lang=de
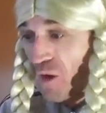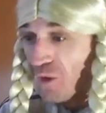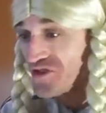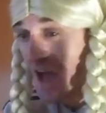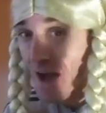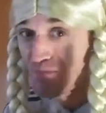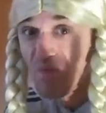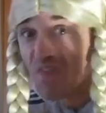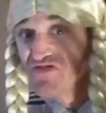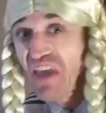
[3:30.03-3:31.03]
und
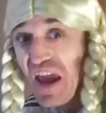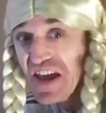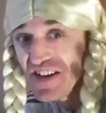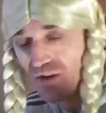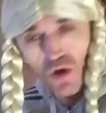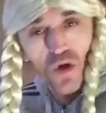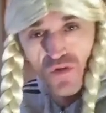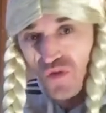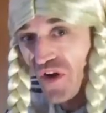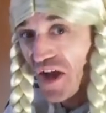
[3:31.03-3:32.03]
haben ein Date
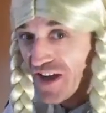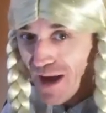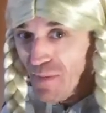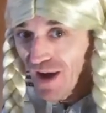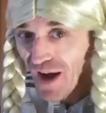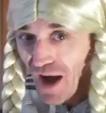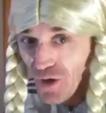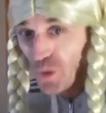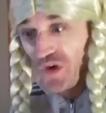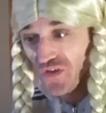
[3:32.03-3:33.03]
vor der
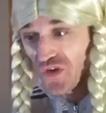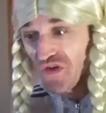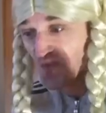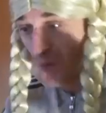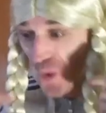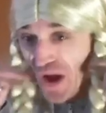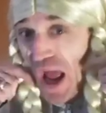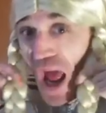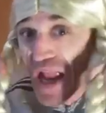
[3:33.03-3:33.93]
Kamera oder sonst wo,